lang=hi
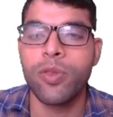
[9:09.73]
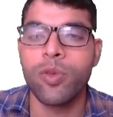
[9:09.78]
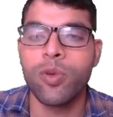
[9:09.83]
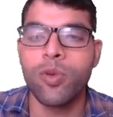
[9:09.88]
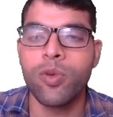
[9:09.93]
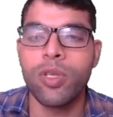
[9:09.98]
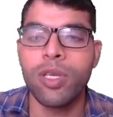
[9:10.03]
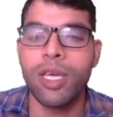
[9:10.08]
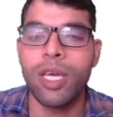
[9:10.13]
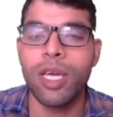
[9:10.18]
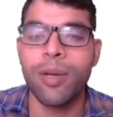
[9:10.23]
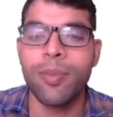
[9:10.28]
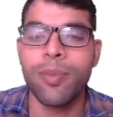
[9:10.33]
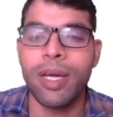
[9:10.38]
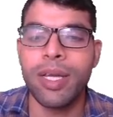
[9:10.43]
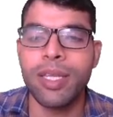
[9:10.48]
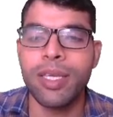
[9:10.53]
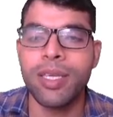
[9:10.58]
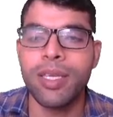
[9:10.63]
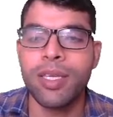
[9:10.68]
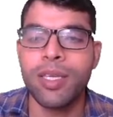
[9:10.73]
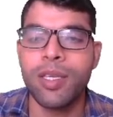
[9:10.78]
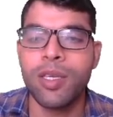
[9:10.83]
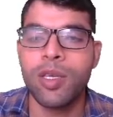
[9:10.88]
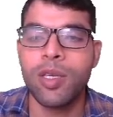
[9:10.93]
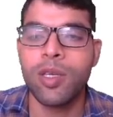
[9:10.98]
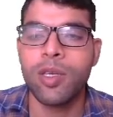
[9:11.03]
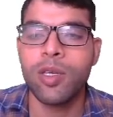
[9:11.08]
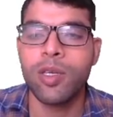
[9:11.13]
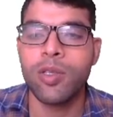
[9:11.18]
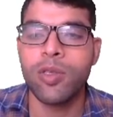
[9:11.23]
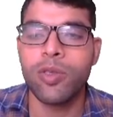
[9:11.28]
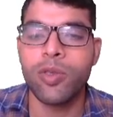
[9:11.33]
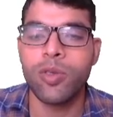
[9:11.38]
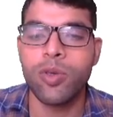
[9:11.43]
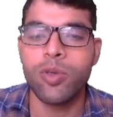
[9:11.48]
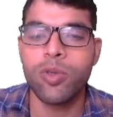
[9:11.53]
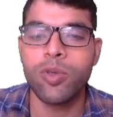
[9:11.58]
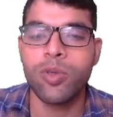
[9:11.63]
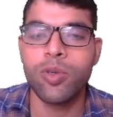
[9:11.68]
दूरी है हमारी
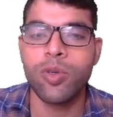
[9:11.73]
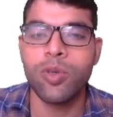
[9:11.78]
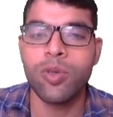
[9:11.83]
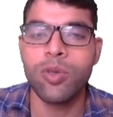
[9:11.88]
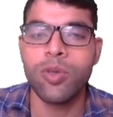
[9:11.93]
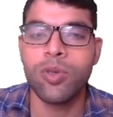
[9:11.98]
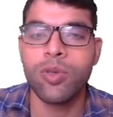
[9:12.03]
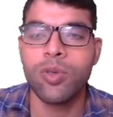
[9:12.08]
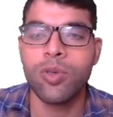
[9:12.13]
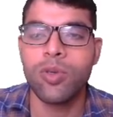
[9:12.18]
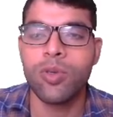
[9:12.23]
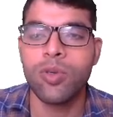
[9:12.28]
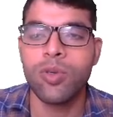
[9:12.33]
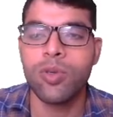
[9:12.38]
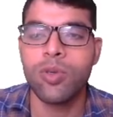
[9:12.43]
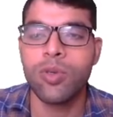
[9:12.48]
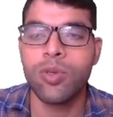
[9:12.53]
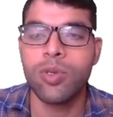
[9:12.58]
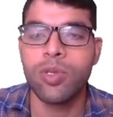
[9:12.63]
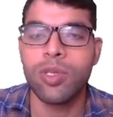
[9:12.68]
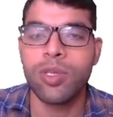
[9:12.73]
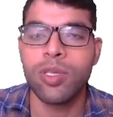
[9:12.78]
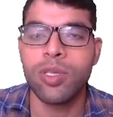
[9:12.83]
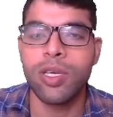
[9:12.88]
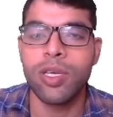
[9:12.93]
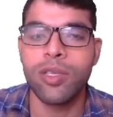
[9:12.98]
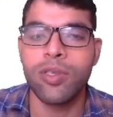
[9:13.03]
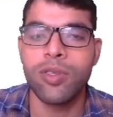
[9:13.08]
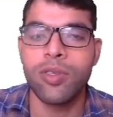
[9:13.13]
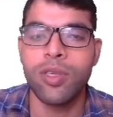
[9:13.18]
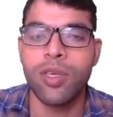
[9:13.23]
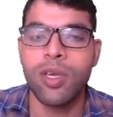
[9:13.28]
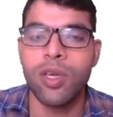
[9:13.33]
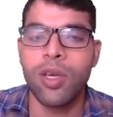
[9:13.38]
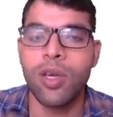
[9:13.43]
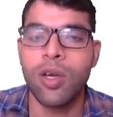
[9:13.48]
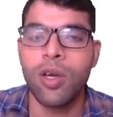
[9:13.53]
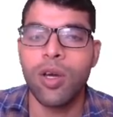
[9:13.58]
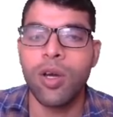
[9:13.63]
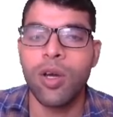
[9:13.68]
210
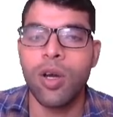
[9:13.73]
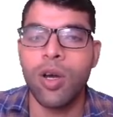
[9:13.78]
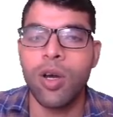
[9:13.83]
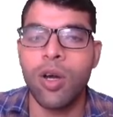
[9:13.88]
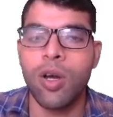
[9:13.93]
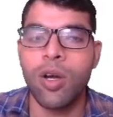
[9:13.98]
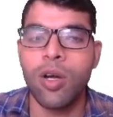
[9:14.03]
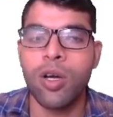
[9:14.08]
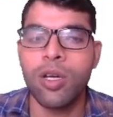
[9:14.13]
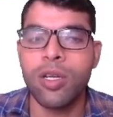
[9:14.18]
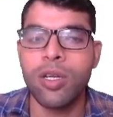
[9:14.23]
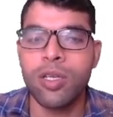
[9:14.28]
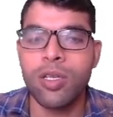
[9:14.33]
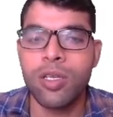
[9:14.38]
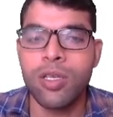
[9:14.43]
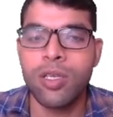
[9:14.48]
और